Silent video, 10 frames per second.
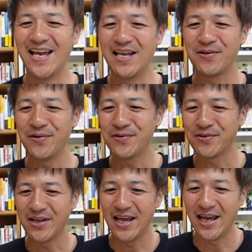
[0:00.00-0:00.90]
というこ
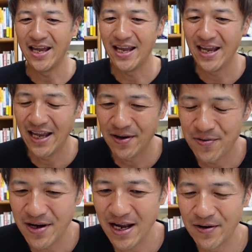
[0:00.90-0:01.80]
とで、
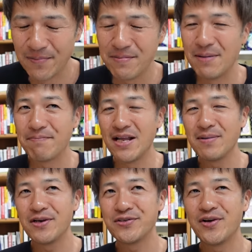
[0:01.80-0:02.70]
今回の、
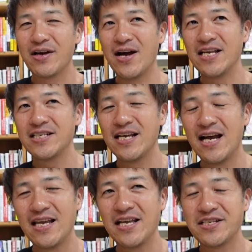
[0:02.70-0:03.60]
パンデミック条約
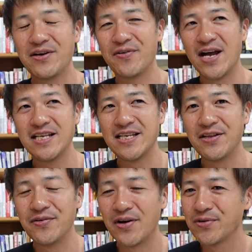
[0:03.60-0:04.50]
IHR の改正
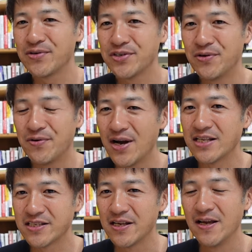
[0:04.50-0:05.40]
というのは今年の5
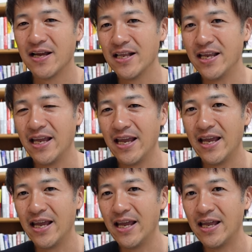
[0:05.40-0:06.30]
月に、
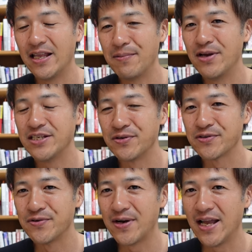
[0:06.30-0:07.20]
WHO の
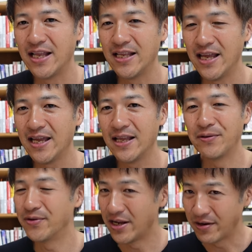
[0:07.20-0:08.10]
総会で
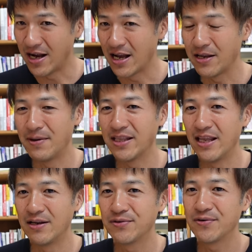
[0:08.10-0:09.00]
どうなるかが決まっ
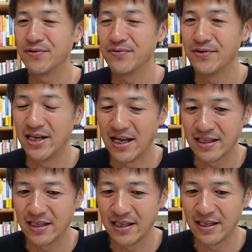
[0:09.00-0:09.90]
ていくというふうになっ
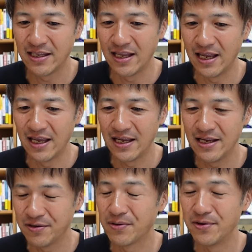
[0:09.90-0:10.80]
て
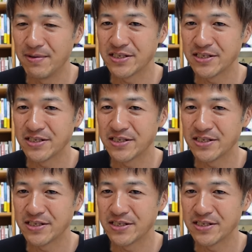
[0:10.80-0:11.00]
いると思いま